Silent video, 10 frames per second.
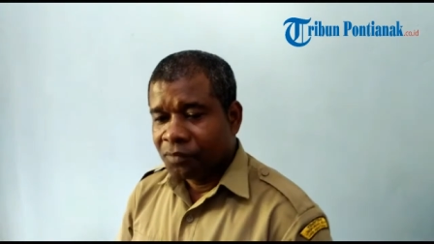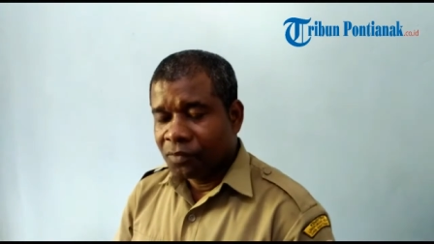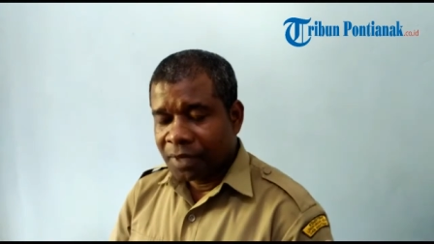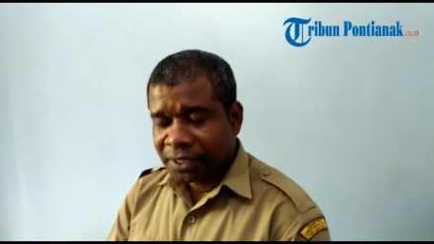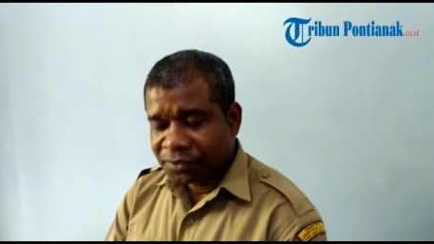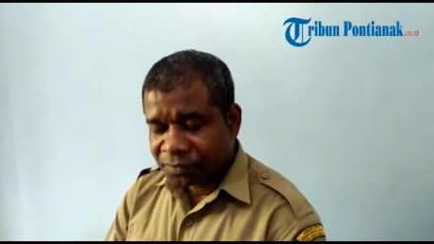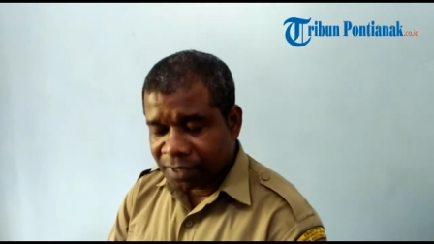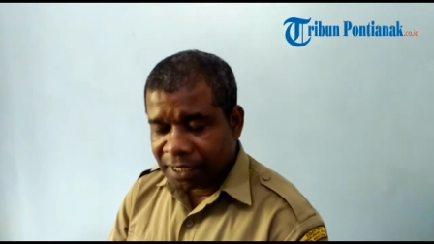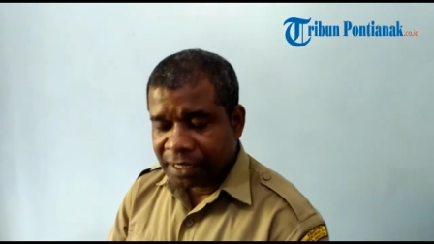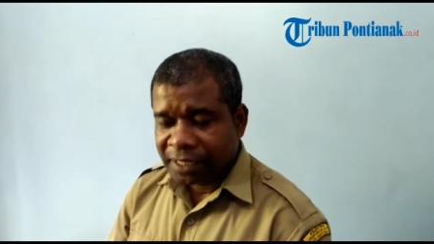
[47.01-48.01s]
Wali
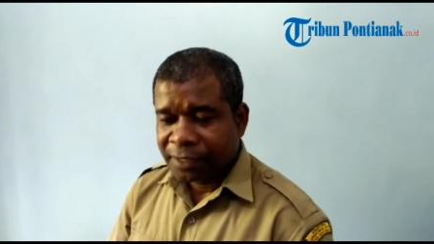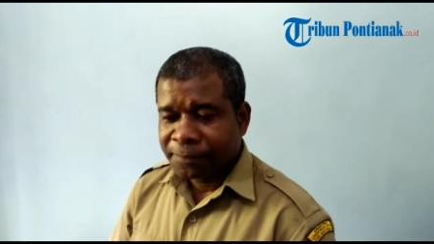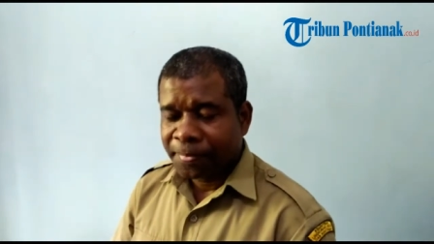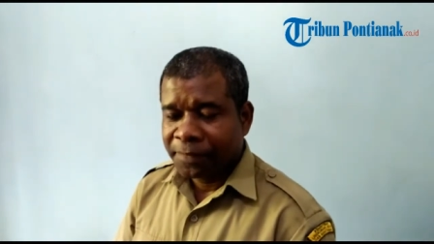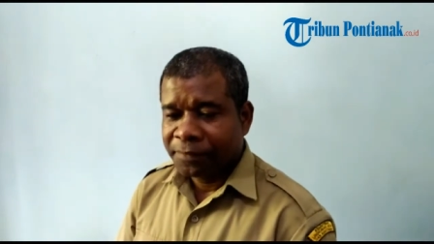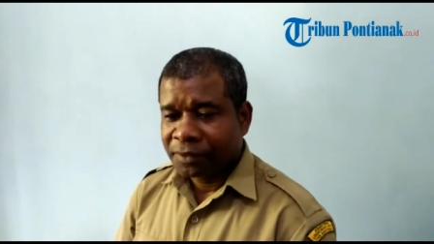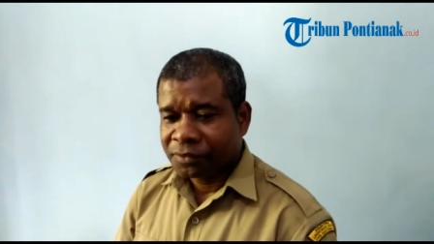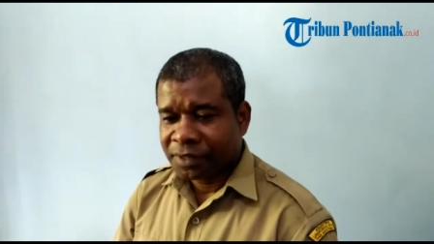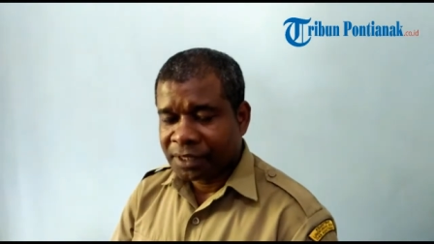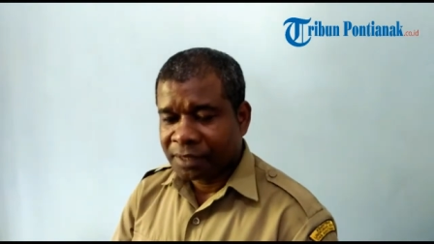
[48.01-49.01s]
juga waktu
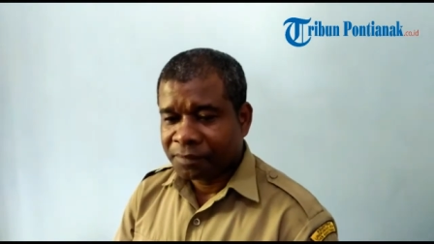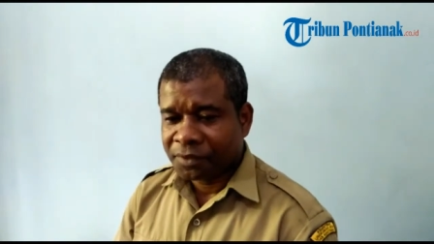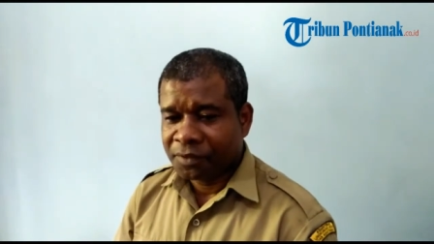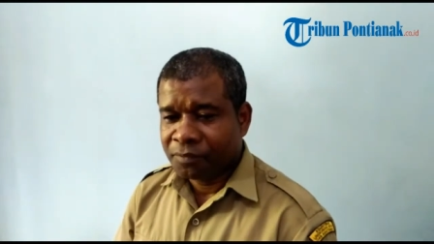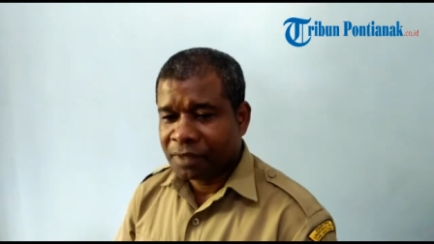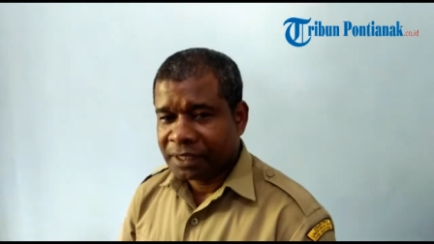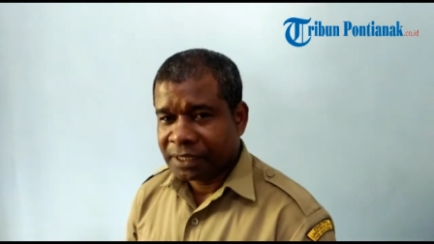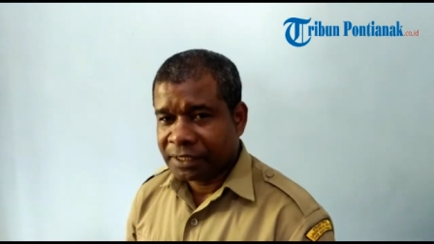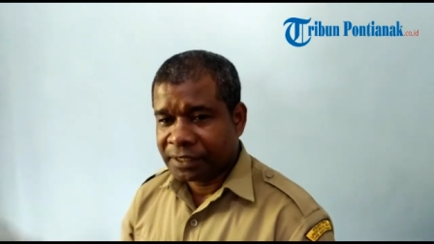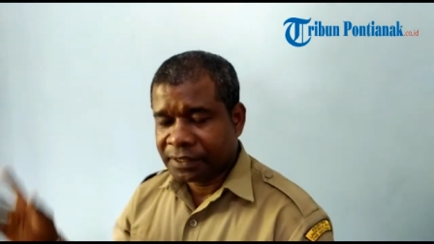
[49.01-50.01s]
kita pertemuan
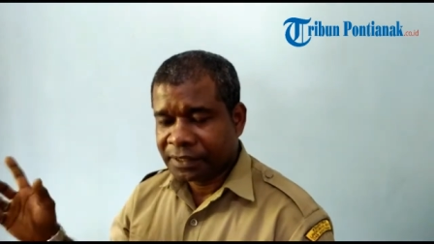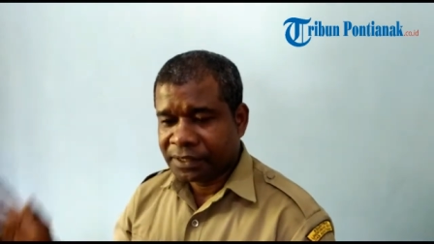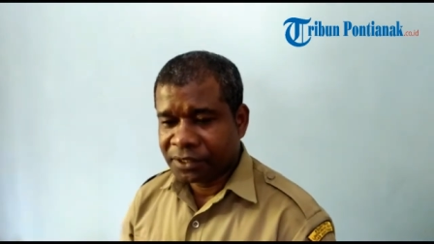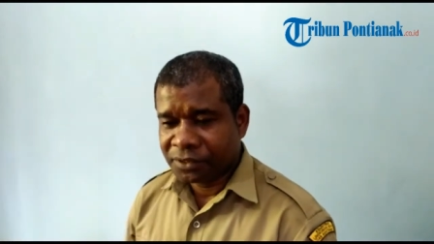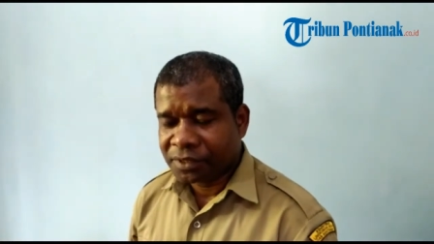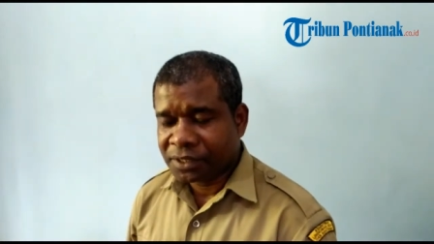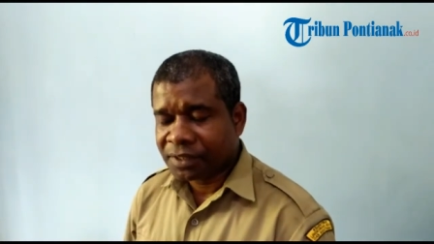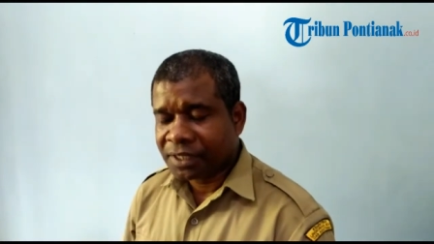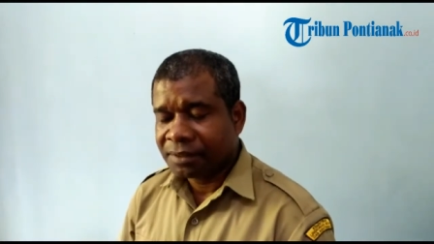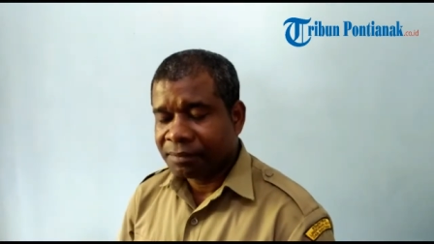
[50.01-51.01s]
di itu kita
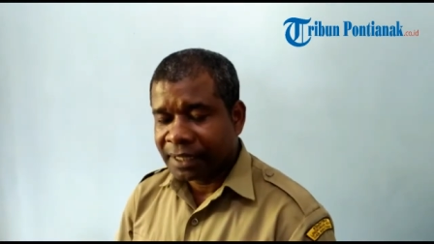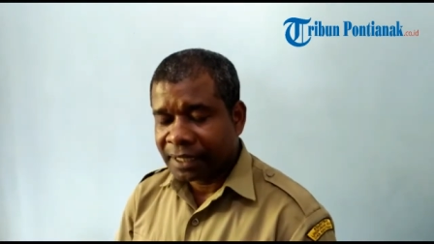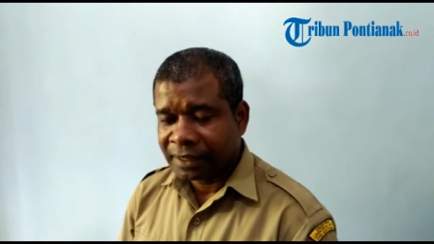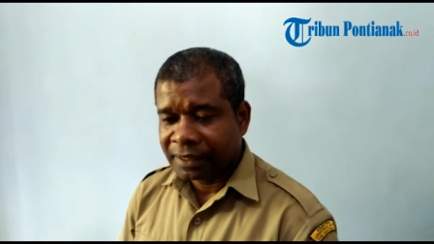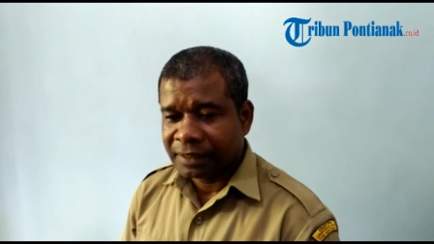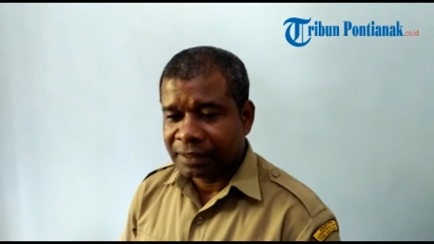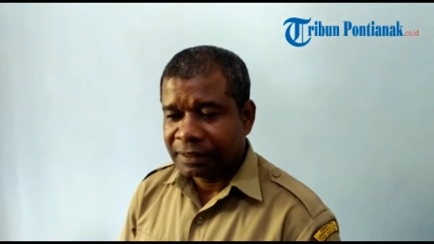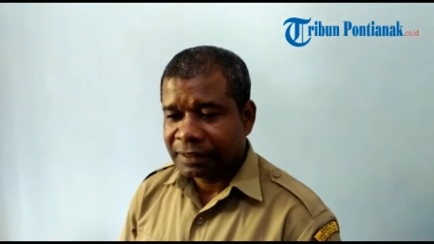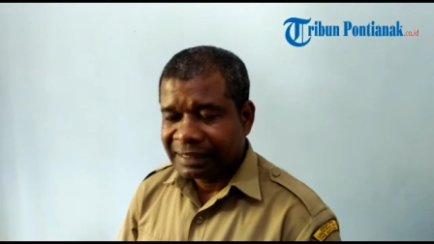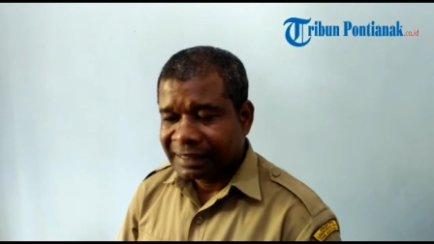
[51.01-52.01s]
sudah sampaikan ada
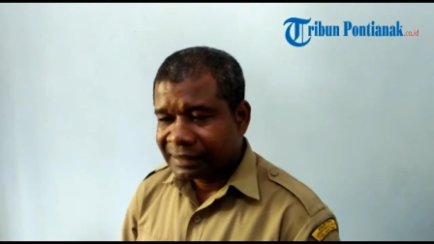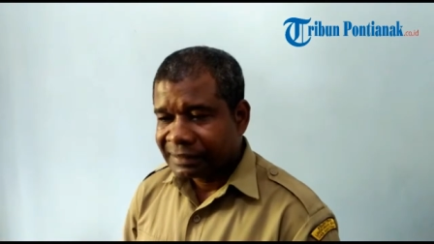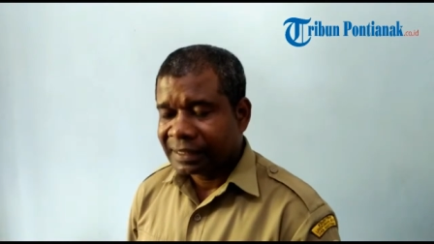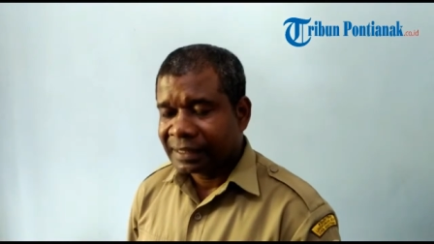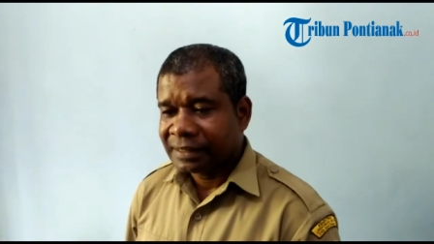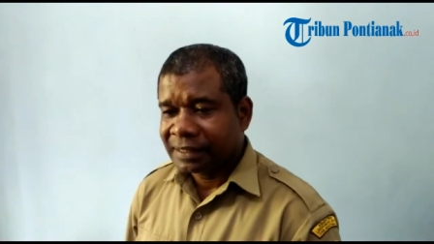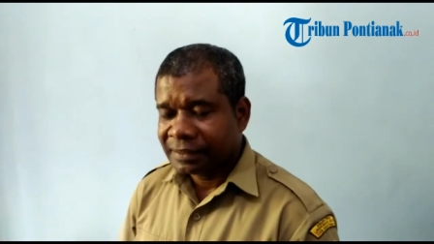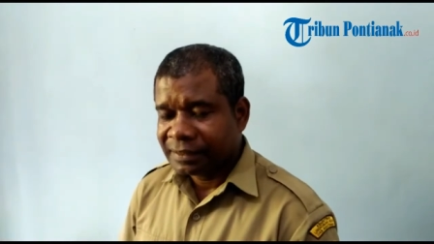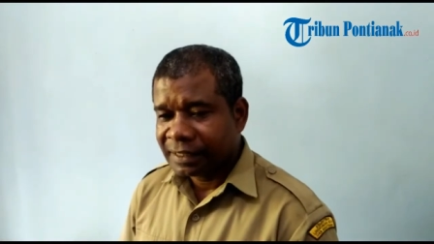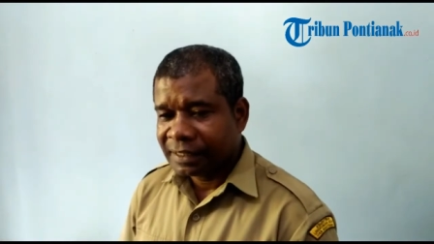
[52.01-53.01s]
hmm.
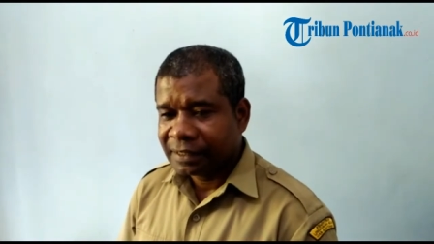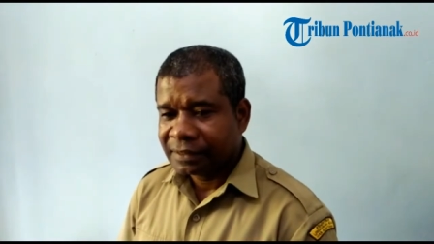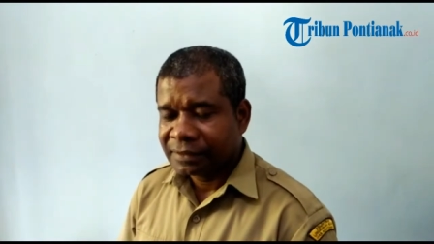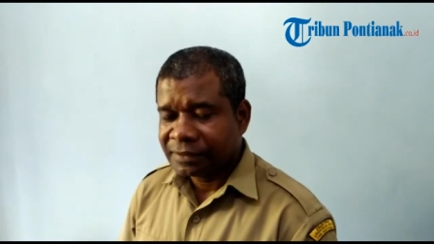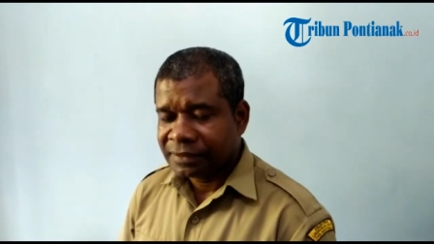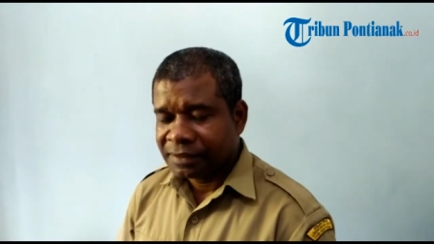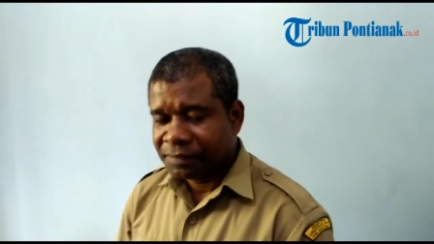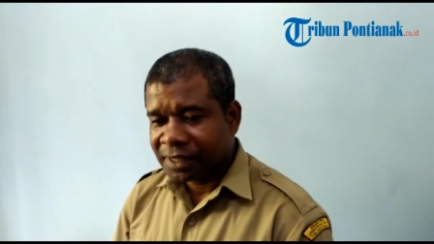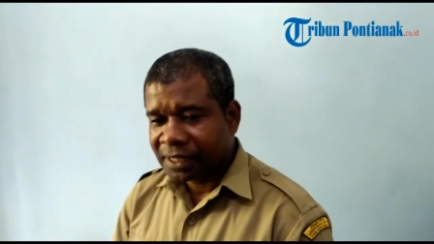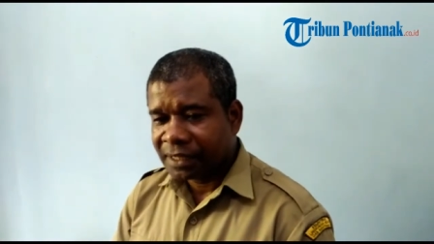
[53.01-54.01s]
cara-caranya
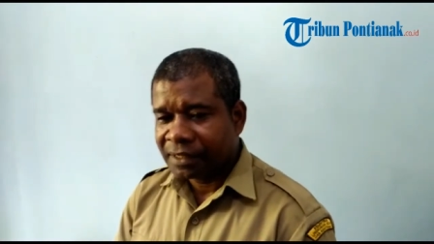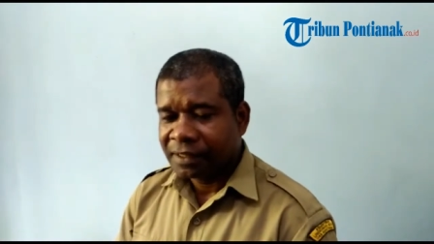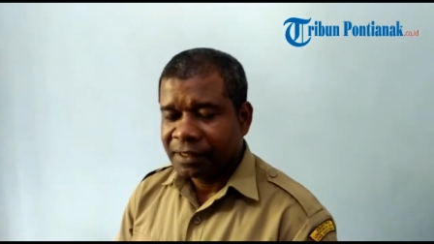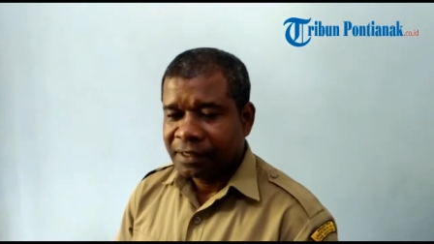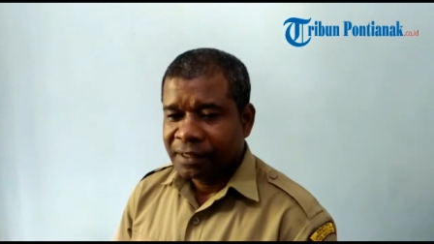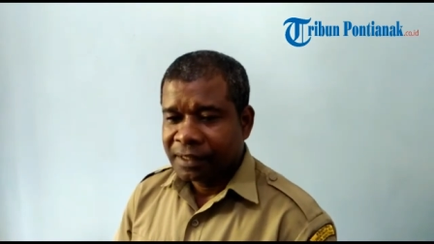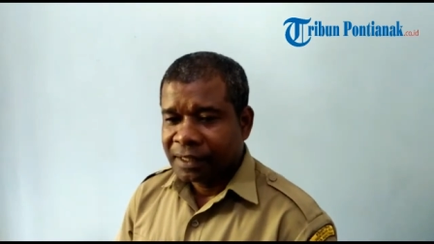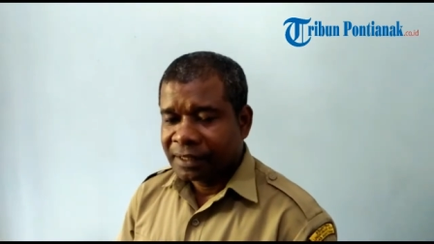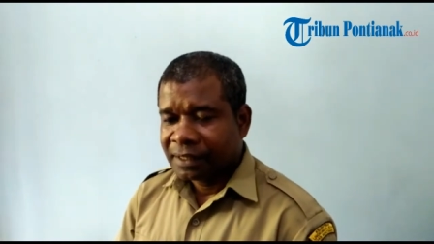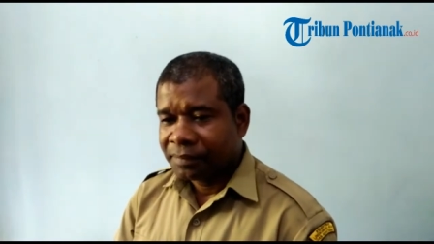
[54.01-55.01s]
sistemnya hmm.
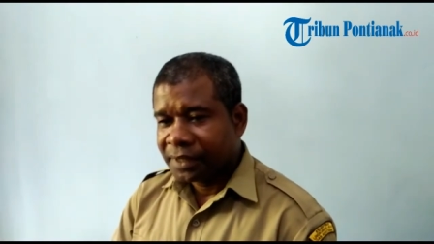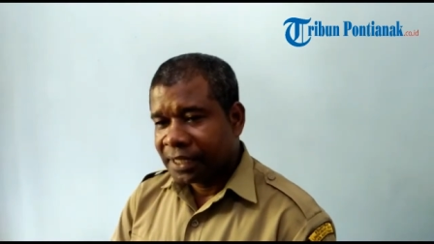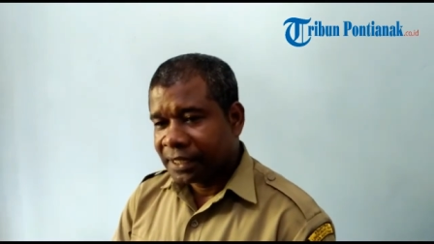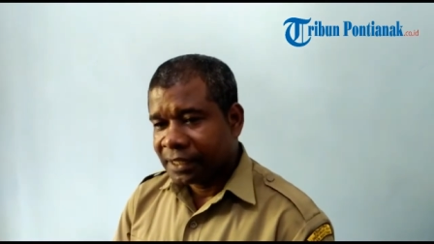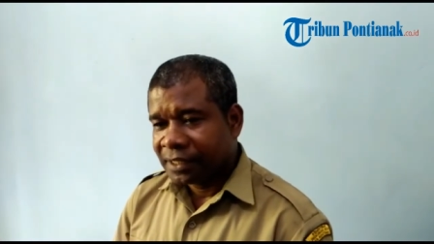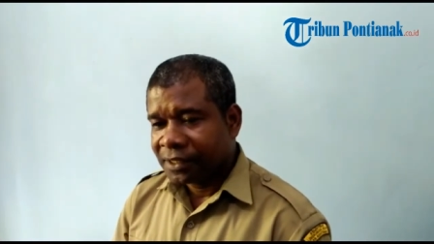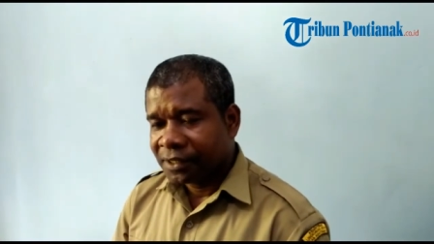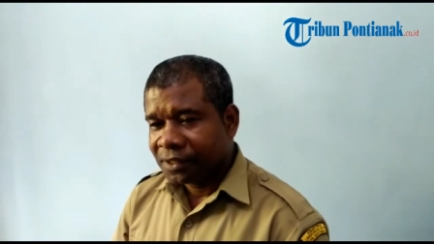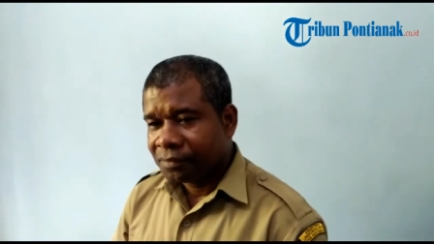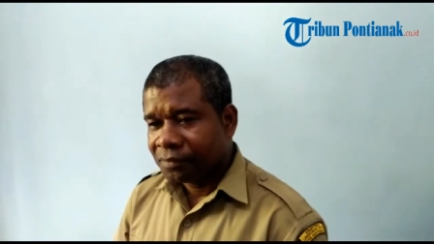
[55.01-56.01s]
tapi dari